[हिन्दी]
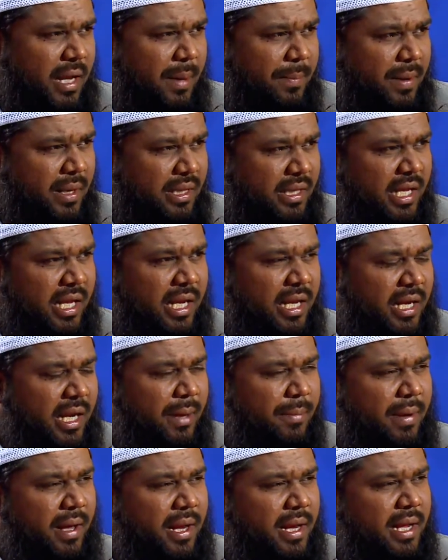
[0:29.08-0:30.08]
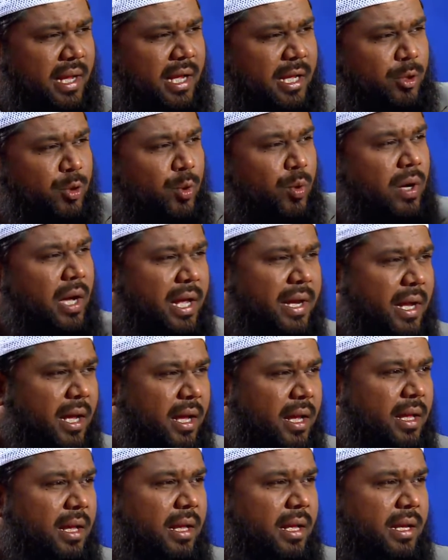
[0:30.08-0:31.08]
यहाँ पर दीन के माने हैं झुकाना
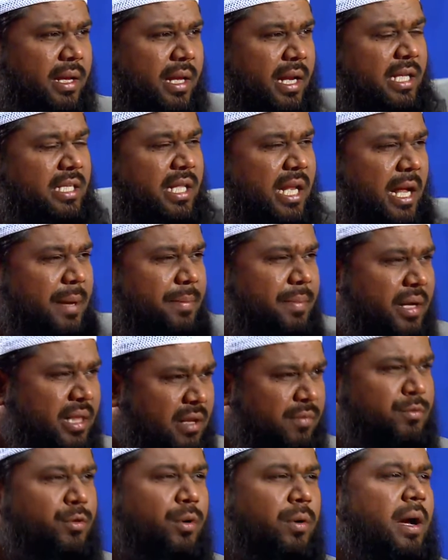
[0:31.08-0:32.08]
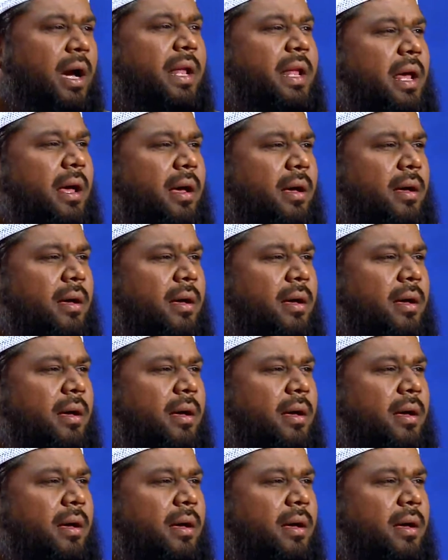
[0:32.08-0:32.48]
यानी इस्लाम की तरफ झुकाना